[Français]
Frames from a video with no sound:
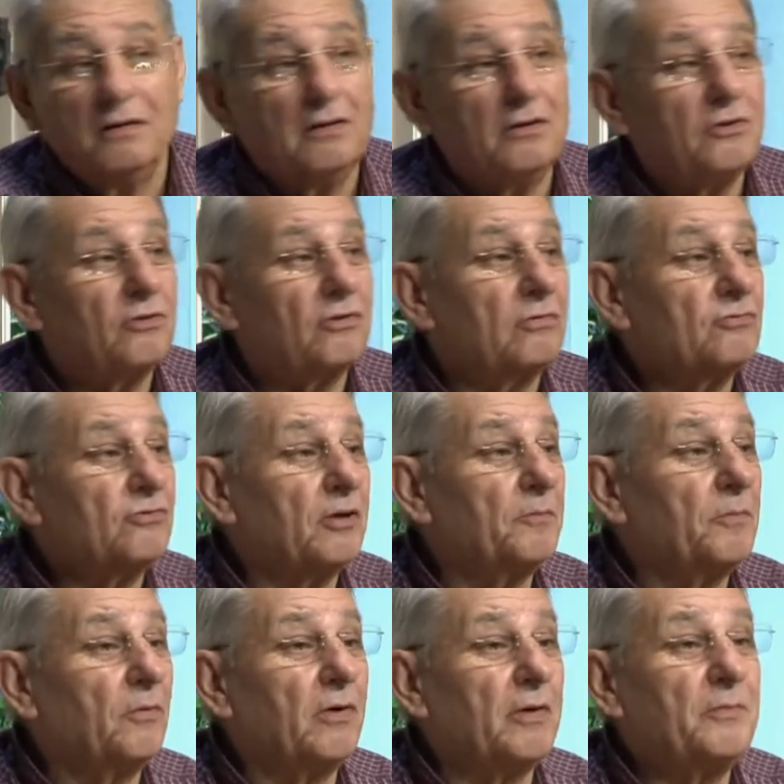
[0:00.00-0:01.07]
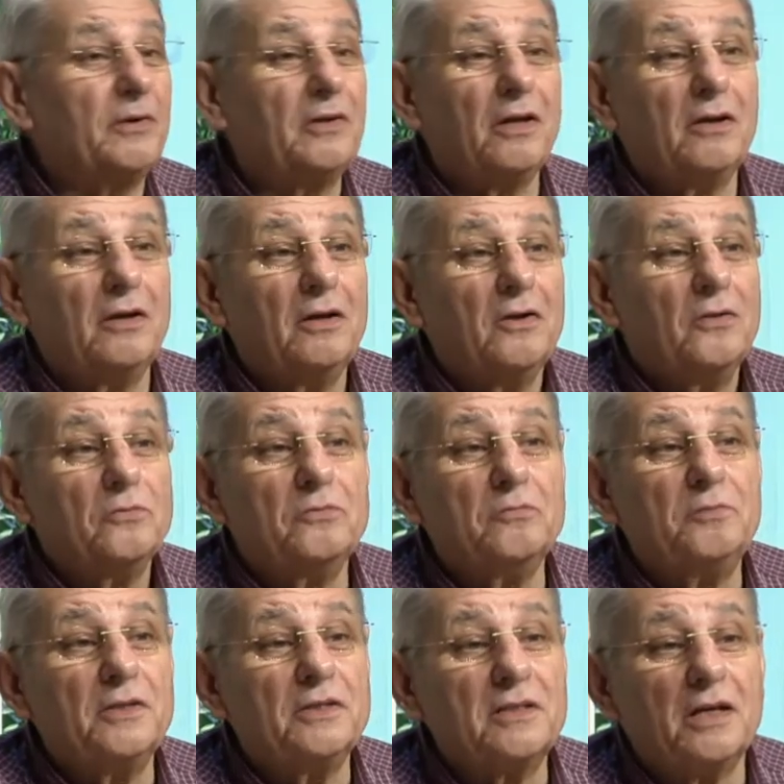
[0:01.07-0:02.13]
Hein, je, on répétait une
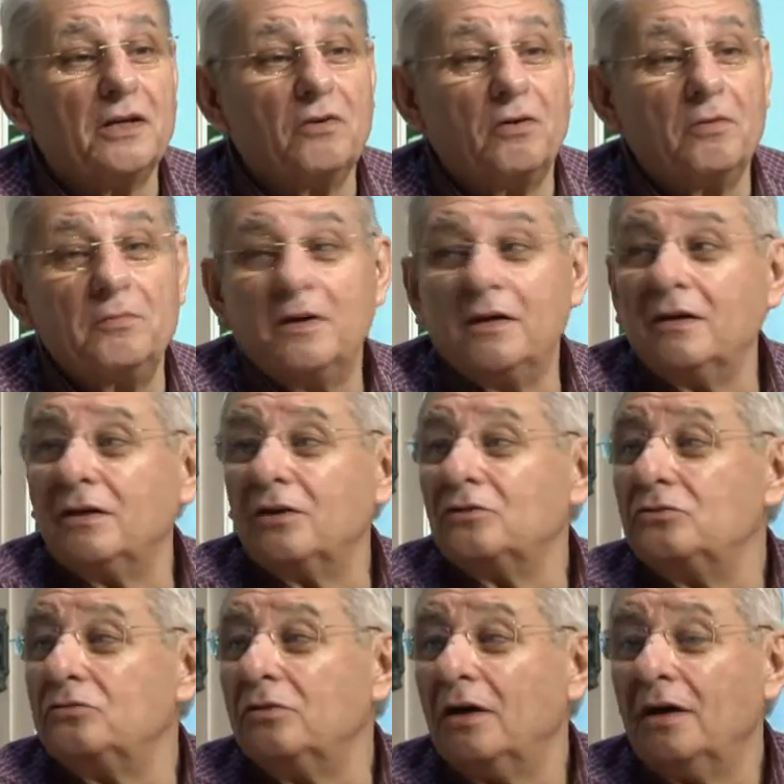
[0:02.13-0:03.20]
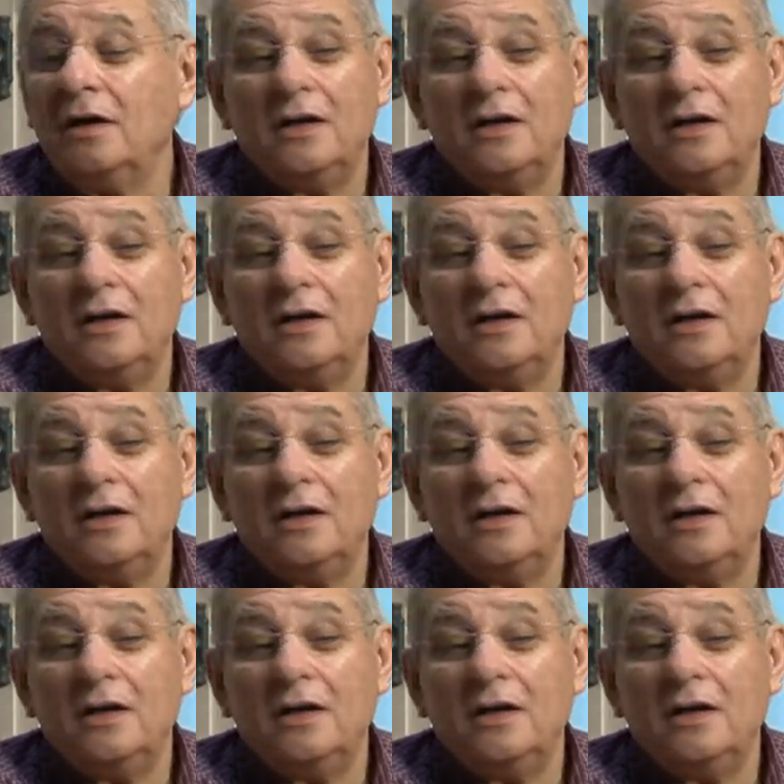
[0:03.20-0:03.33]
pièce avec Romain et un jour,